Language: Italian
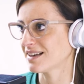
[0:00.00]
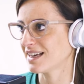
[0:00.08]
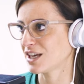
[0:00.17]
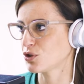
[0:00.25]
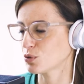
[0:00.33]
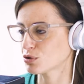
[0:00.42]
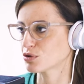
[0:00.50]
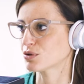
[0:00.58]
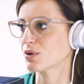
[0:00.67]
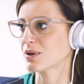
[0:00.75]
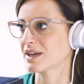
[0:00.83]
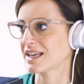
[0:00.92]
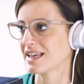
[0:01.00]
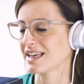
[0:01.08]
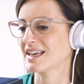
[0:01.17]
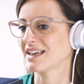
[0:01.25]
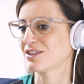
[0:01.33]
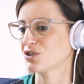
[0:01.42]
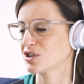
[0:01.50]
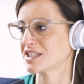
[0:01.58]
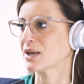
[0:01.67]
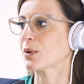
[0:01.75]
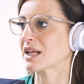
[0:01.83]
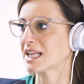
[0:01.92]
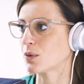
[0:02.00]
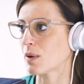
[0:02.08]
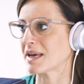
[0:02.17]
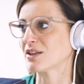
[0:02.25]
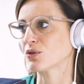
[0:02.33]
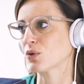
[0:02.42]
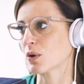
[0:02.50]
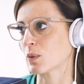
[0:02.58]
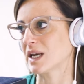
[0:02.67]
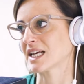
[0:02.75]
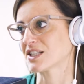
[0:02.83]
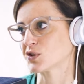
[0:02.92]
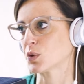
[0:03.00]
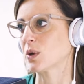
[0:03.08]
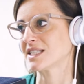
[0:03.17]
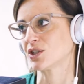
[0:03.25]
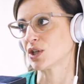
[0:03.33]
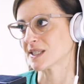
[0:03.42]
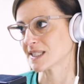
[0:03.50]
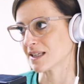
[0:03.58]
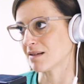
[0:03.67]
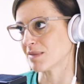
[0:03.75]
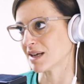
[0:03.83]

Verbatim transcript: è giusto che ci sia un adeguamento a quelle che sono le esigenze del